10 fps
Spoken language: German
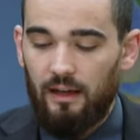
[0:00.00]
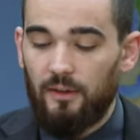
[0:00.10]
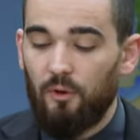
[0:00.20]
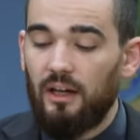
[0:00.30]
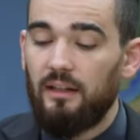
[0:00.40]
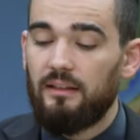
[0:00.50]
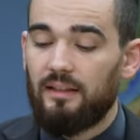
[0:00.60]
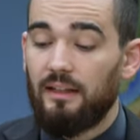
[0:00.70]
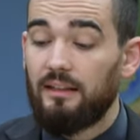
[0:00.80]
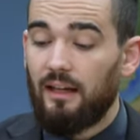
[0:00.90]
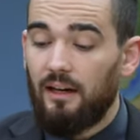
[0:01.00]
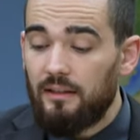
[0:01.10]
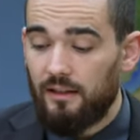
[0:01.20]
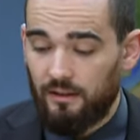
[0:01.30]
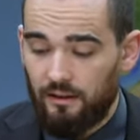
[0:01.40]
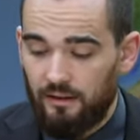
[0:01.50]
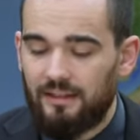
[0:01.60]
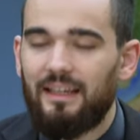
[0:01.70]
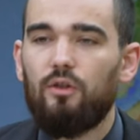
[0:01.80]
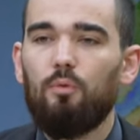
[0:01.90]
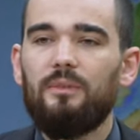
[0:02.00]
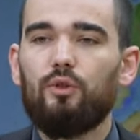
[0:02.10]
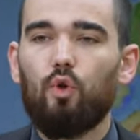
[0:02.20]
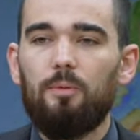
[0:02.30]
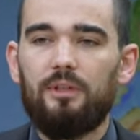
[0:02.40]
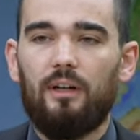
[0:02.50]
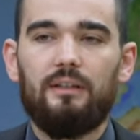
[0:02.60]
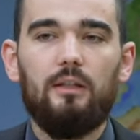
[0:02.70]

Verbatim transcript: Es wird eine Zeit der Drangsal sein. Ja? Es geht hier um die Trübsal,